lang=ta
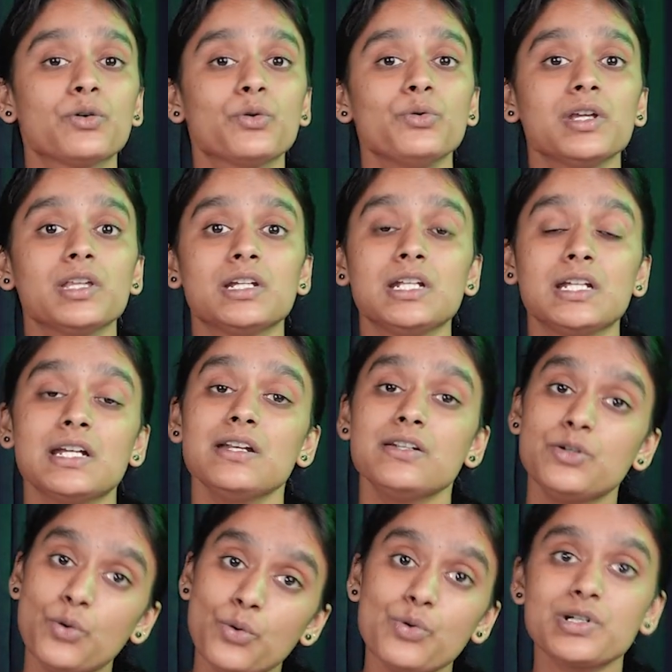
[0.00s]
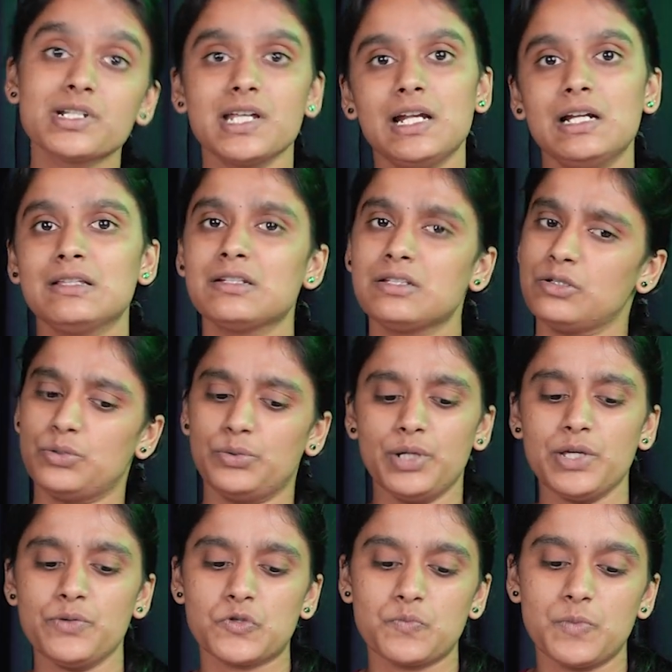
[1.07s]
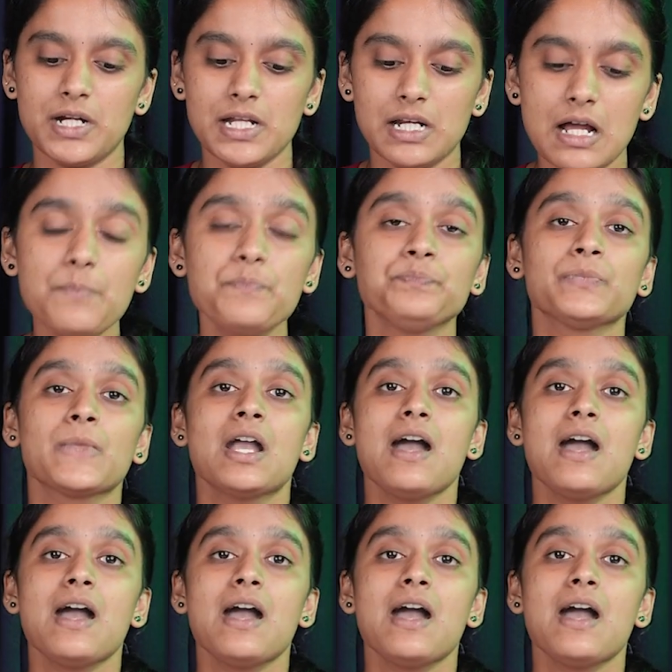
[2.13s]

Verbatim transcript: இருக்கும் இதை நீங்கள் நோட்ஸ் எழுதுறதுக்கு கூட யூஸ் பண்ணிக்கலாம்